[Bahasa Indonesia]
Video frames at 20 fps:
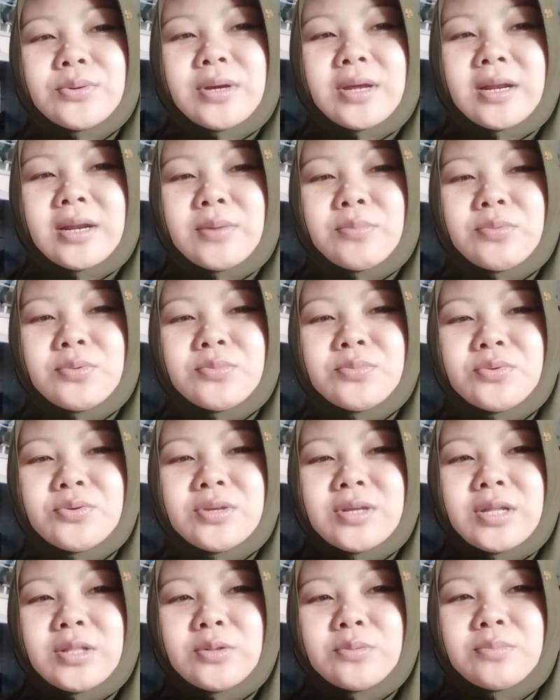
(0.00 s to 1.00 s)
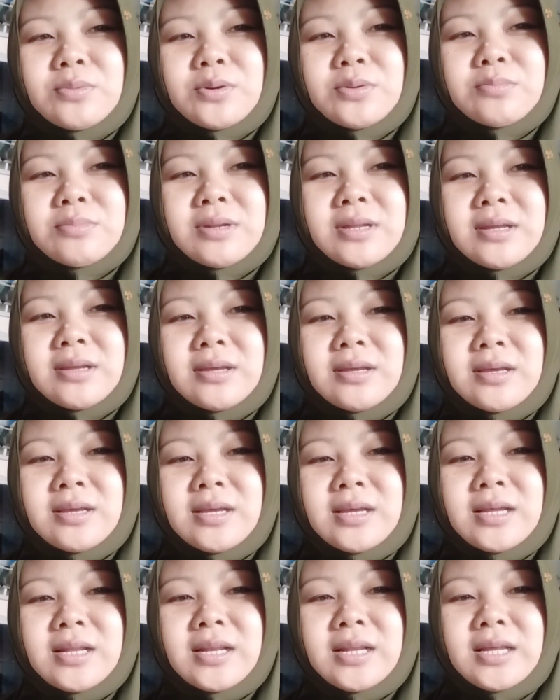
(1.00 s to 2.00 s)
bumbunya itu belum
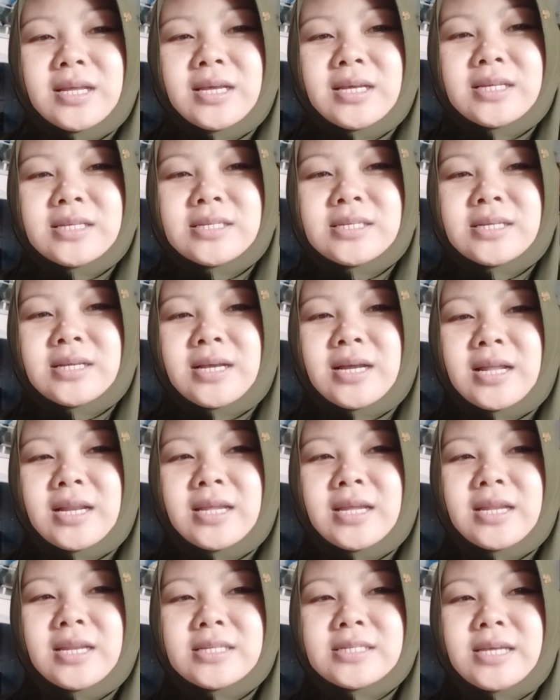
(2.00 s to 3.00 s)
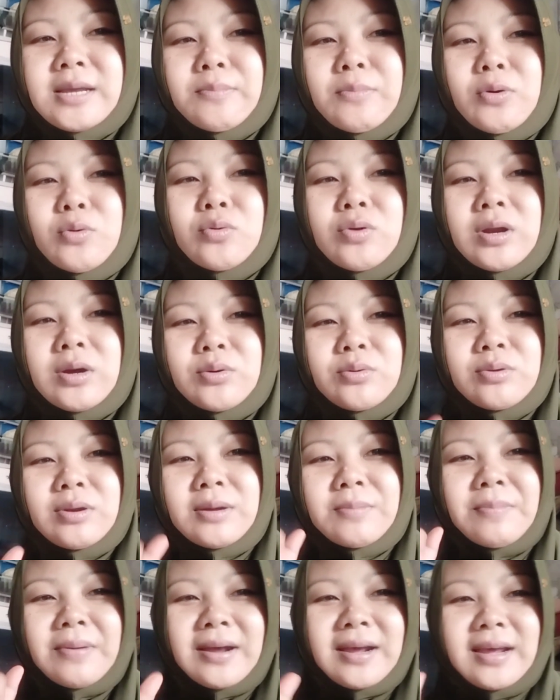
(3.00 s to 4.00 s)
digiling Kali ini saya mau ulek-ulek
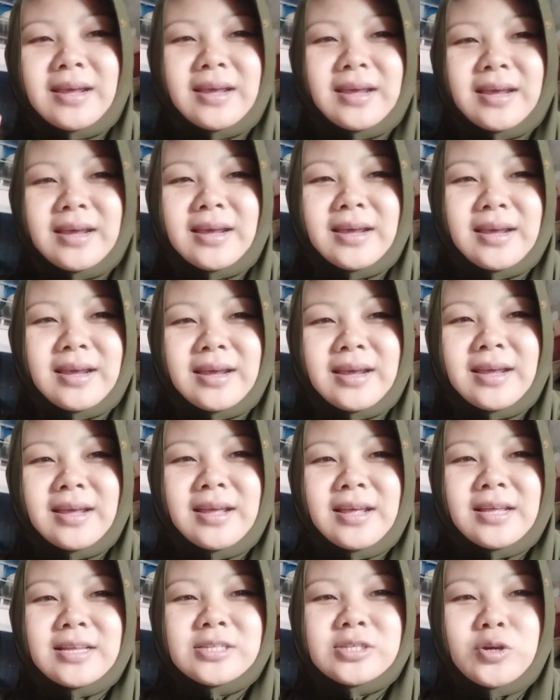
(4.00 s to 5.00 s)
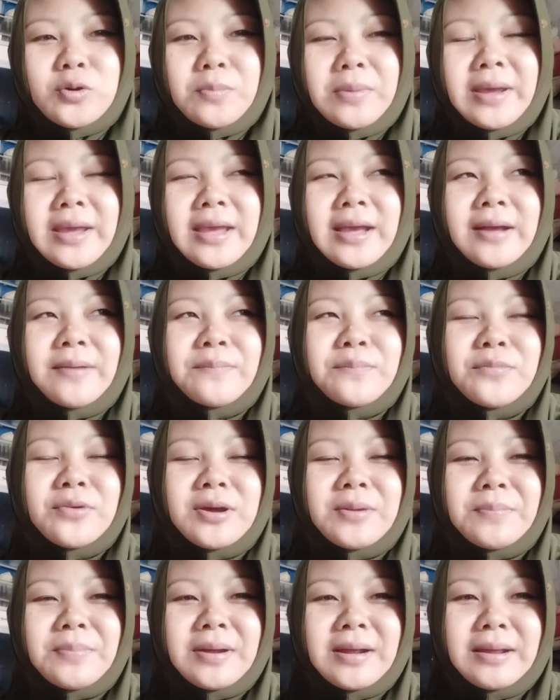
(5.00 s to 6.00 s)
pakai cobek ya bukan
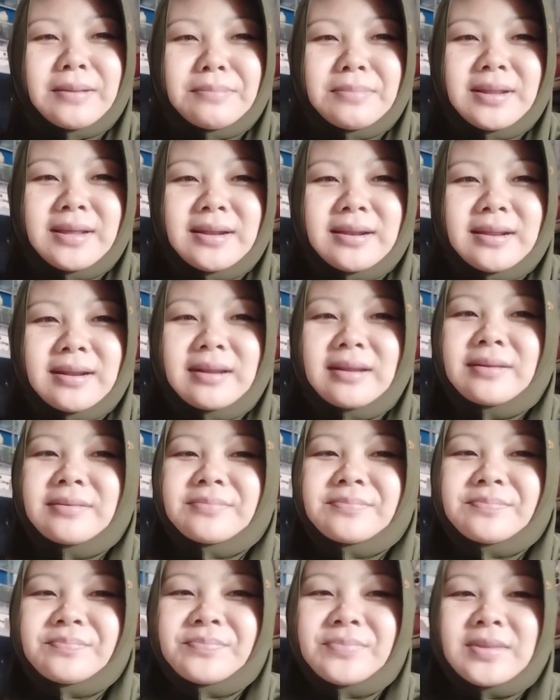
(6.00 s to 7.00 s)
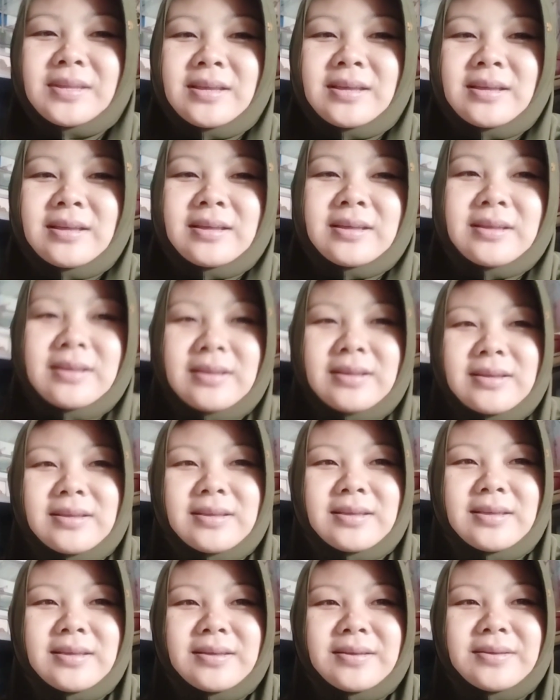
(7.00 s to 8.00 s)
pakai blender Oke